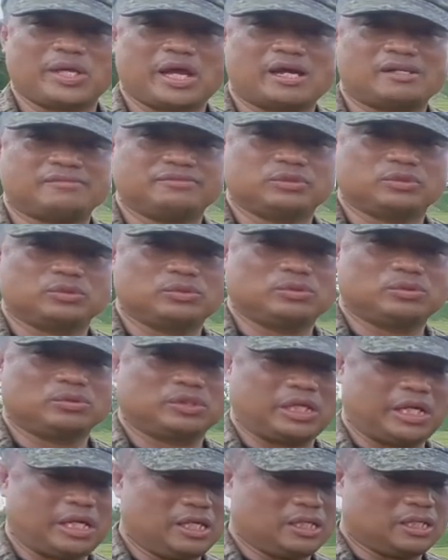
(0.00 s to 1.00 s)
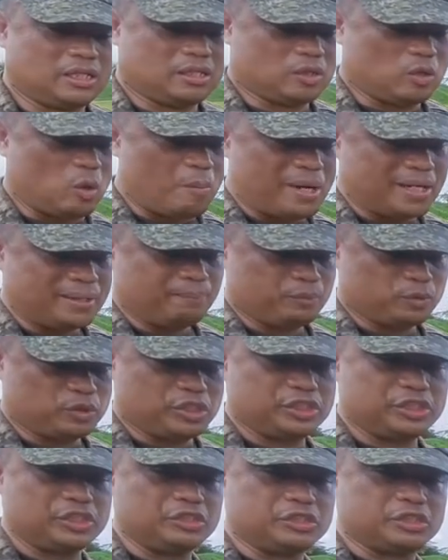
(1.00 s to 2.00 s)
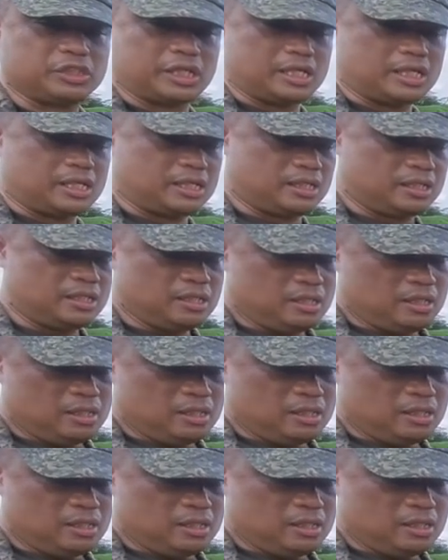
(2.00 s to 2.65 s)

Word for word: we have to take uh, command positions kaya